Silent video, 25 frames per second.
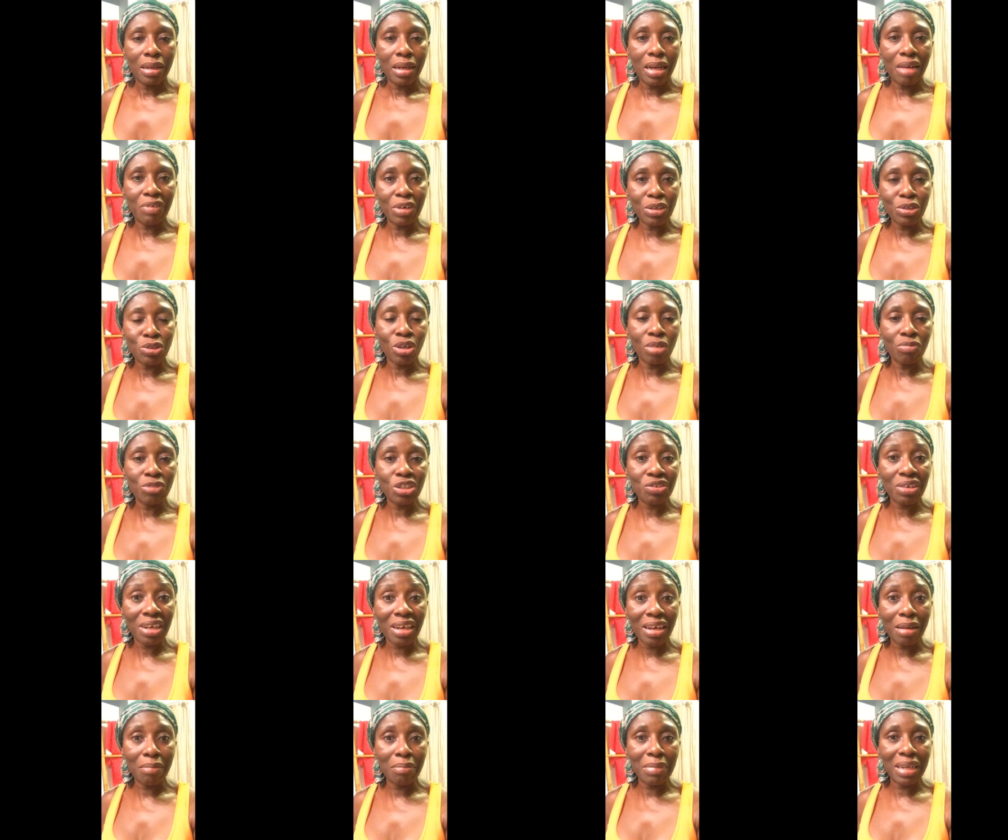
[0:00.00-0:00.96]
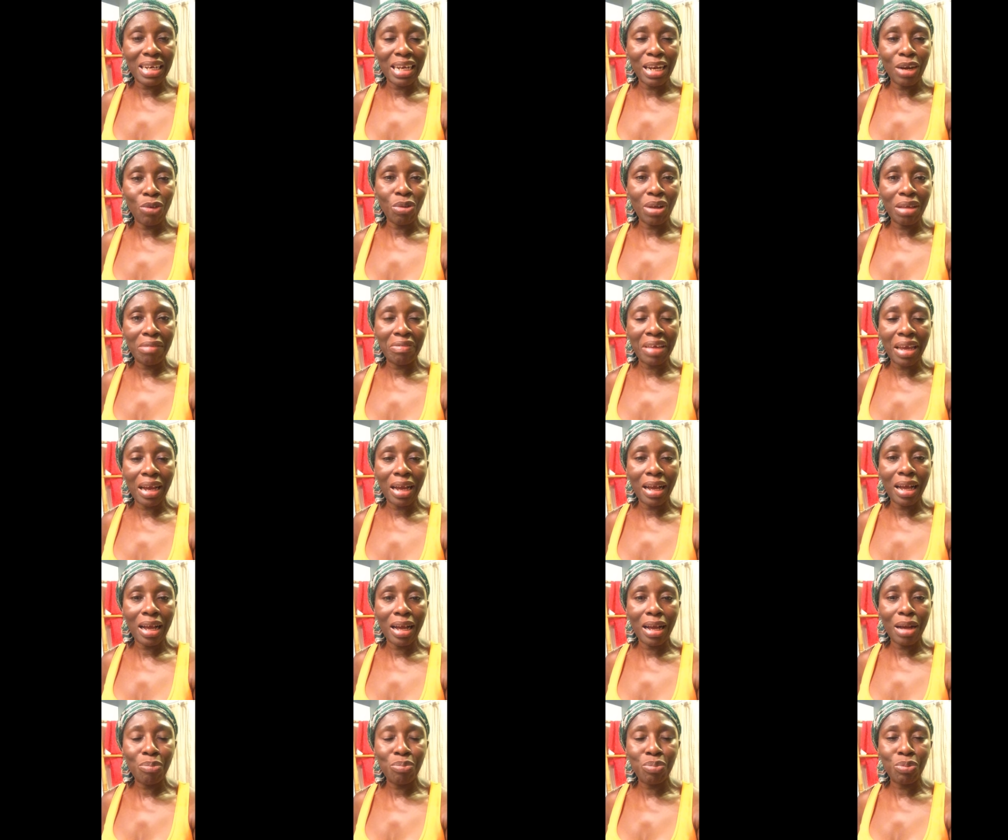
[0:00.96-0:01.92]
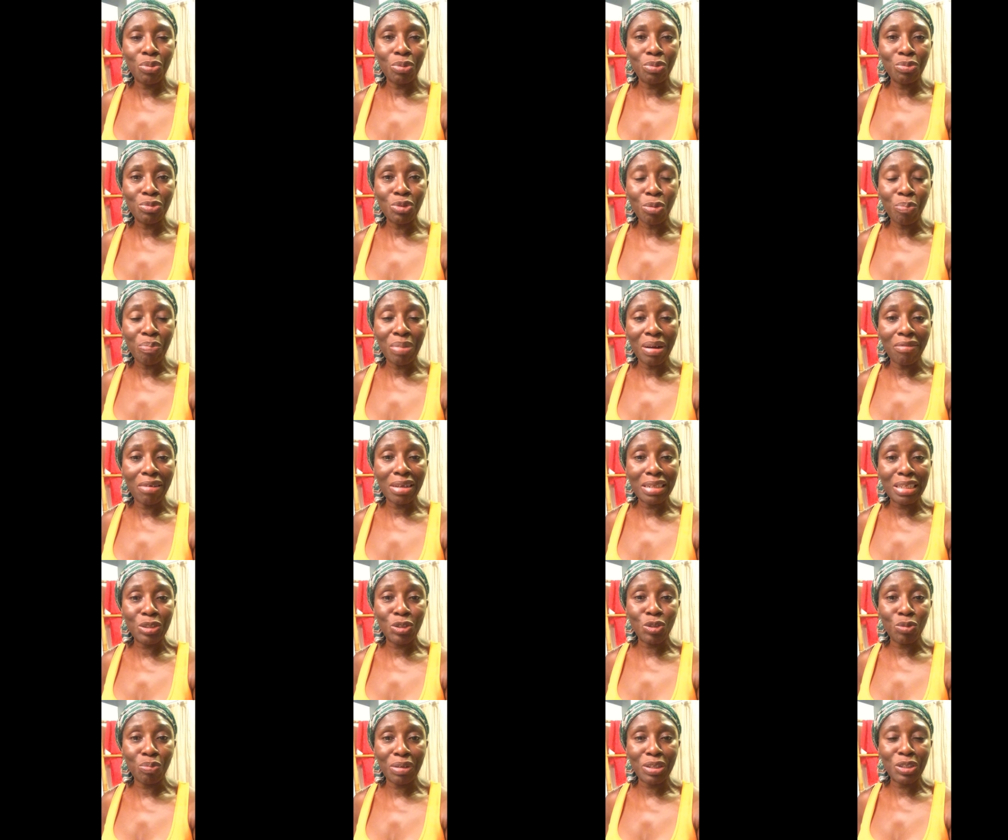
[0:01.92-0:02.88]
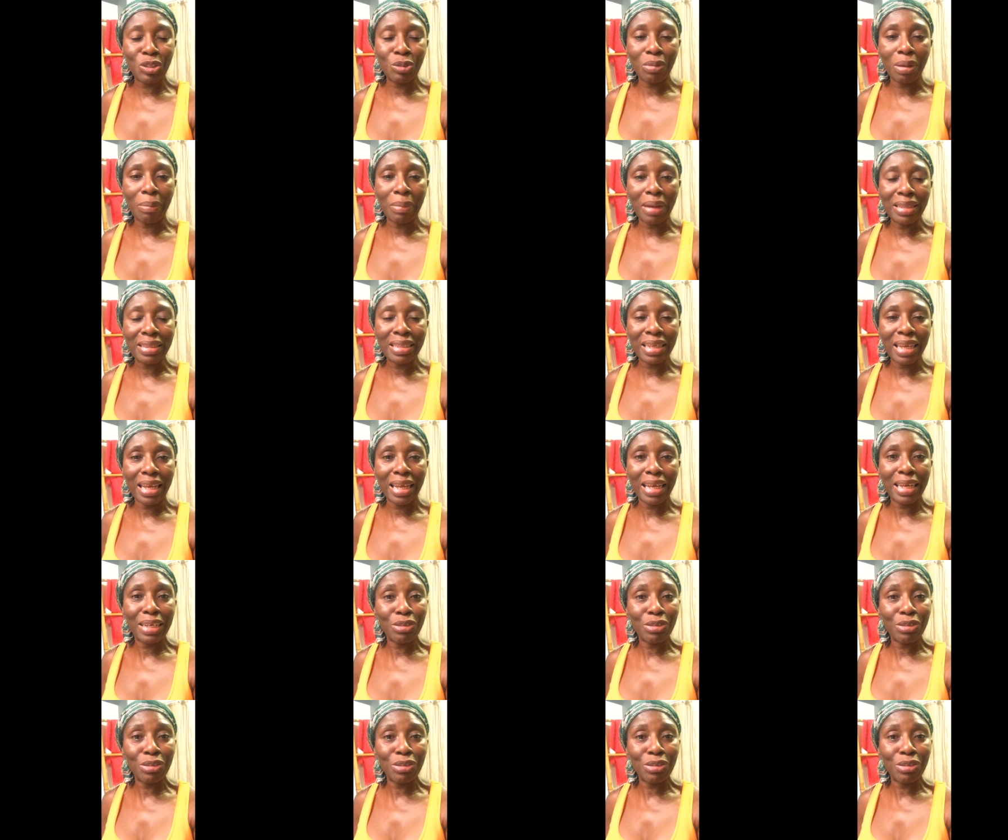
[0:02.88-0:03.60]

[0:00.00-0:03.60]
avant de dormir, je vais quand même mettre l'aloe vera pour ne pas avoir des surprises demain matin.